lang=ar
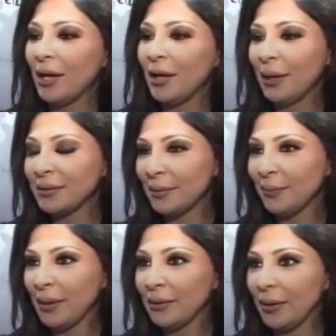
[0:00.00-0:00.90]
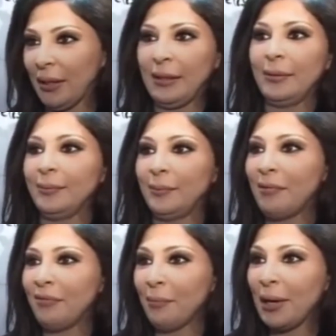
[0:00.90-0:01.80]
آه، ما كثير بعد يعني
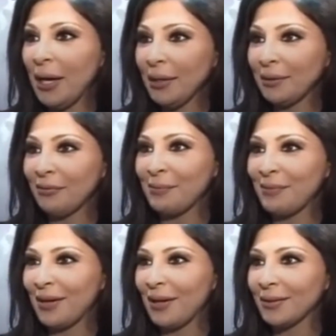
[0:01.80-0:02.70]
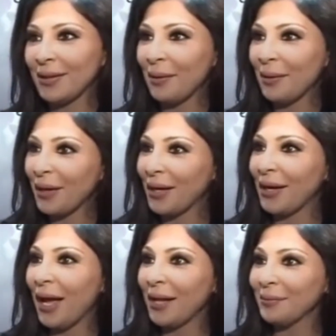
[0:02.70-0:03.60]
ما رح احتفل بفالنتين
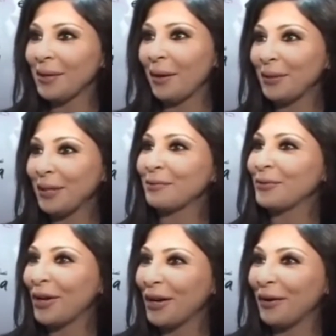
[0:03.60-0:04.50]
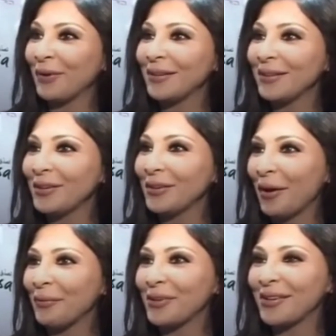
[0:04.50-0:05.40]
العالم هن عم يحتفلوا انا عم غني لهم على